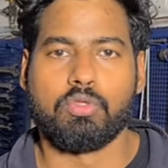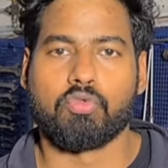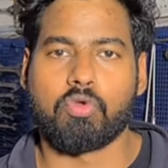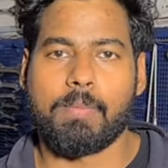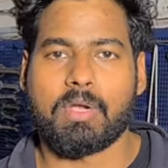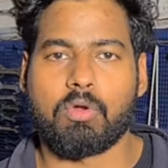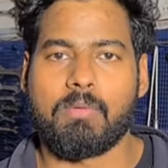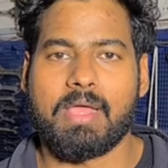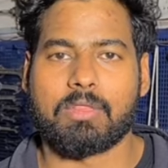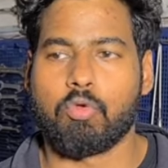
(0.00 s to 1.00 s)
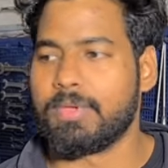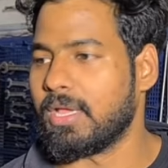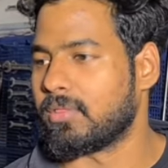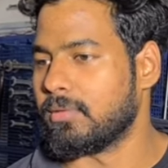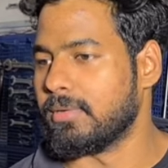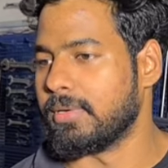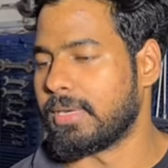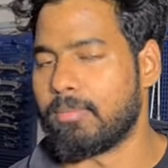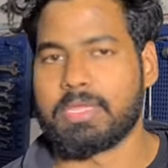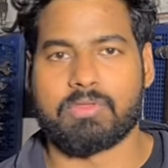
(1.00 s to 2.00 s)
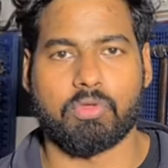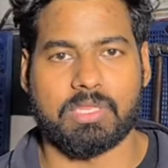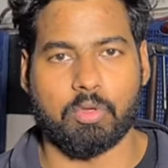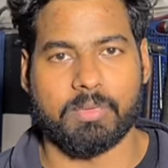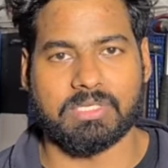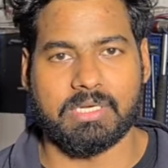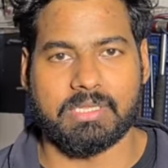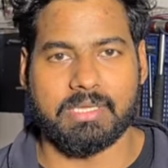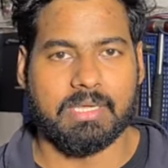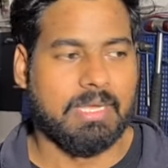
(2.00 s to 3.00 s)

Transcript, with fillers: 200 का पेट्रोल लवाया तो भैया क्या बोलते एक सौ अस्सी किलोमीटर चली थी